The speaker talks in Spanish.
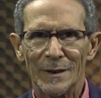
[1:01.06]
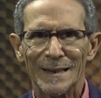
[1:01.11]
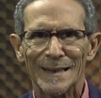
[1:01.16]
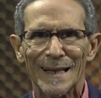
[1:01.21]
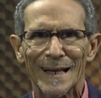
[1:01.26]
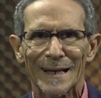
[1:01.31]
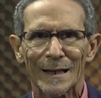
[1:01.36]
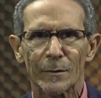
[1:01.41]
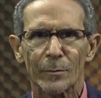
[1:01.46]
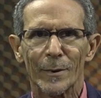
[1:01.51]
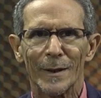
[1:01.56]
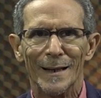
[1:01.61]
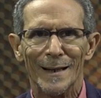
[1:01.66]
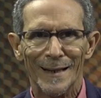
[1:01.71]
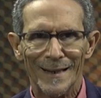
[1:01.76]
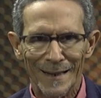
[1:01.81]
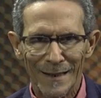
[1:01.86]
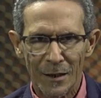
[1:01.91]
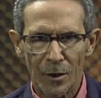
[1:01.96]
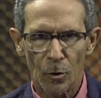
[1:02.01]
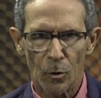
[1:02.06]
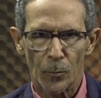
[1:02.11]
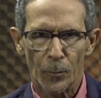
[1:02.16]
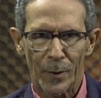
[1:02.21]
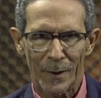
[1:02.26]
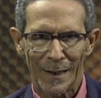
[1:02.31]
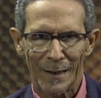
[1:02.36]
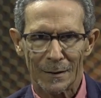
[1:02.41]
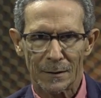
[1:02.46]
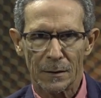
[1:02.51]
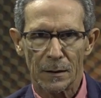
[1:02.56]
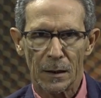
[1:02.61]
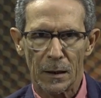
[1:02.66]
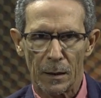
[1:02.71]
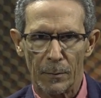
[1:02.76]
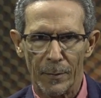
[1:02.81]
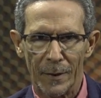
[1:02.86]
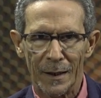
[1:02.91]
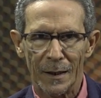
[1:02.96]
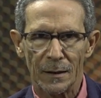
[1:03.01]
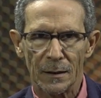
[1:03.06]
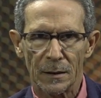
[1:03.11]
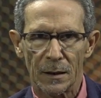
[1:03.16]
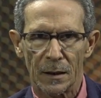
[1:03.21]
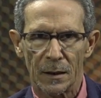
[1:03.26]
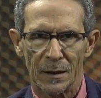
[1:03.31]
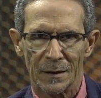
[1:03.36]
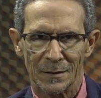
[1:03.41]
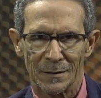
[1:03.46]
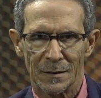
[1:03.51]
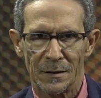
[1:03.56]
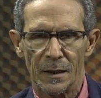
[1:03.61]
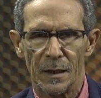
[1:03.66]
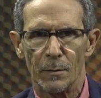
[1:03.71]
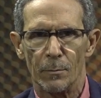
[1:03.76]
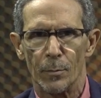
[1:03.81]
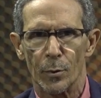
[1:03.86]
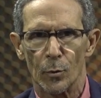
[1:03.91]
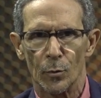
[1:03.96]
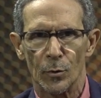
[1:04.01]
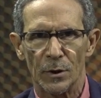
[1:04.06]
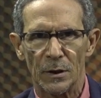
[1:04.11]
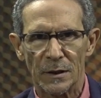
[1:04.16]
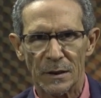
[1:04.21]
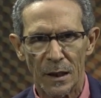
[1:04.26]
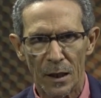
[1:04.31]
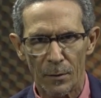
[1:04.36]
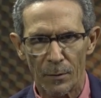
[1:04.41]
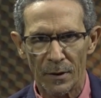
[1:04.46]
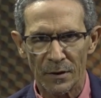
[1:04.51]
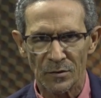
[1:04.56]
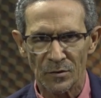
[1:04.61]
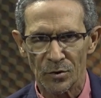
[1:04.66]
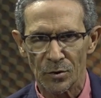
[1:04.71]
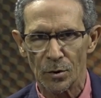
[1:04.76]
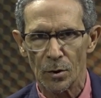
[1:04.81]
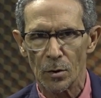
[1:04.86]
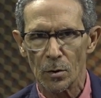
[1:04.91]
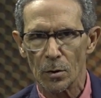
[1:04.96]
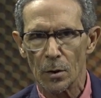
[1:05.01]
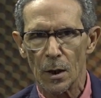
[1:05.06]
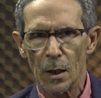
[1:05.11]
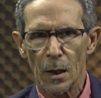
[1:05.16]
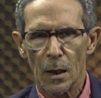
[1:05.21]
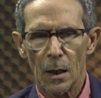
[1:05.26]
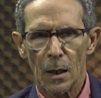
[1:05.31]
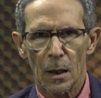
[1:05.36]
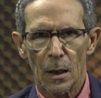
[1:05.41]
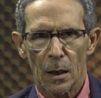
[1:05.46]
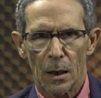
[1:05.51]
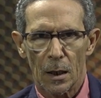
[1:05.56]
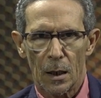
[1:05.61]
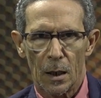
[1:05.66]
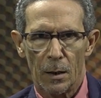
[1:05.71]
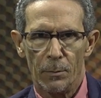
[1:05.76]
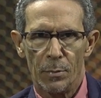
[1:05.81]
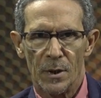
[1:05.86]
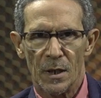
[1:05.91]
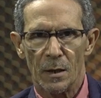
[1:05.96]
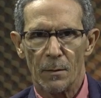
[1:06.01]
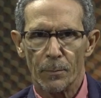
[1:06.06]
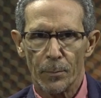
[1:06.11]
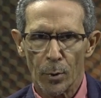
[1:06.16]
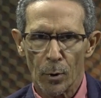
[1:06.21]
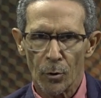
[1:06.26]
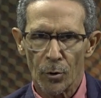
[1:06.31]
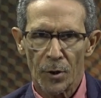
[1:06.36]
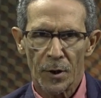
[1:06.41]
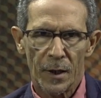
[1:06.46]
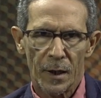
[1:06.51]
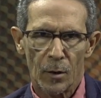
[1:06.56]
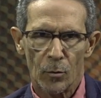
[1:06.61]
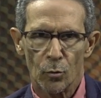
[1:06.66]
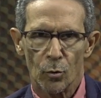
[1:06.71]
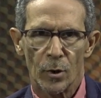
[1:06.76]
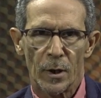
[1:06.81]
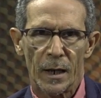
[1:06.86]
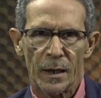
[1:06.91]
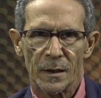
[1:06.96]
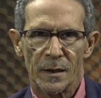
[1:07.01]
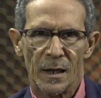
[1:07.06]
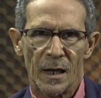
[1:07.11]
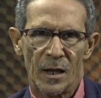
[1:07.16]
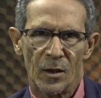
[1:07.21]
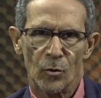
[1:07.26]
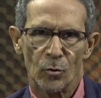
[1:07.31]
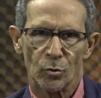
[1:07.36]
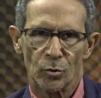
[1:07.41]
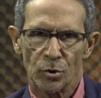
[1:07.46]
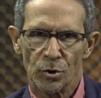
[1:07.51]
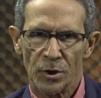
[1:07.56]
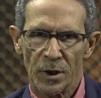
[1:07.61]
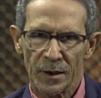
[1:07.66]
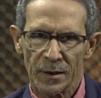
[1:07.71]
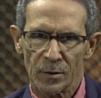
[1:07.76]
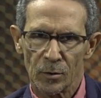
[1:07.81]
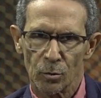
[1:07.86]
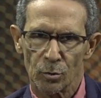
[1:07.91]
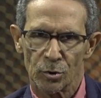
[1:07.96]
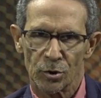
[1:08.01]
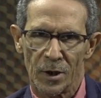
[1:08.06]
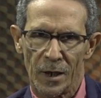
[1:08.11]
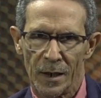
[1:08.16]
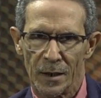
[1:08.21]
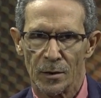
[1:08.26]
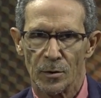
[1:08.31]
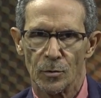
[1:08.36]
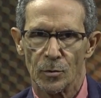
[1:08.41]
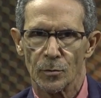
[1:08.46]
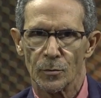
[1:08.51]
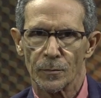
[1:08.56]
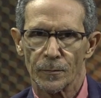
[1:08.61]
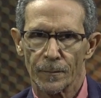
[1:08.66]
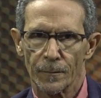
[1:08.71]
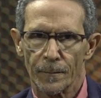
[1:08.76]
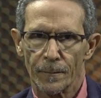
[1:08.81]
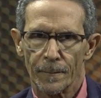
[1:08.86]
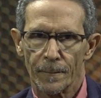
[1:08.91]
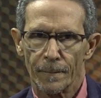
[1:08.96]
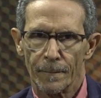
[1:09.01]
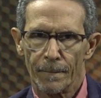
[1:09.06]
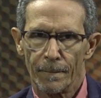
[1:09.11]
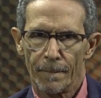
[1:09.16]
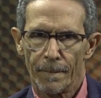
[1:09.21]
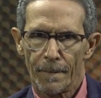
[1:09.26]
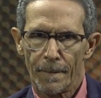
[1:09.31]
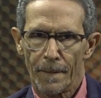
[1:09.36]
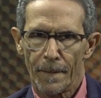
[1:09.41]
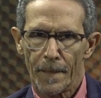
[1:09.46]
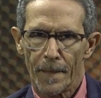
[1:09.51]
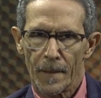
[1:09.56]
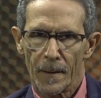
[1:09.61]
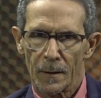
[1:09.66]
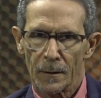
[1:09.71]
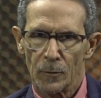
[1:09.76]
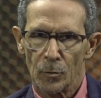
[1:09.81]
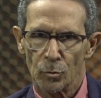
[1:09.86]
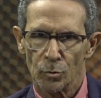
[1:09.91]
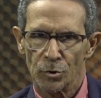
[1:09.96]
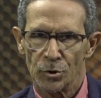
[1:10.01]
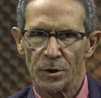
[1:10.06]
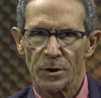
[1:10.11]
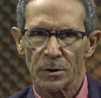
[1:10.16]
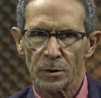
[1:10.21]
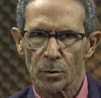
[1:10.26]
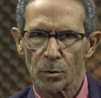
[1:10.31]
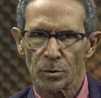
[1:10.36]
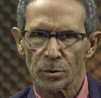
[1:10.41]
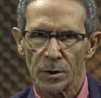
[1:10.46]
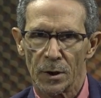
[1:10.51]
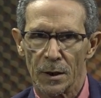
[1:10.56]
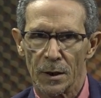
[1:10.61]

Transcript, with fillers: intervenido prácticamente de siempre. Una intervención que bien podría durar ya 200 años. 200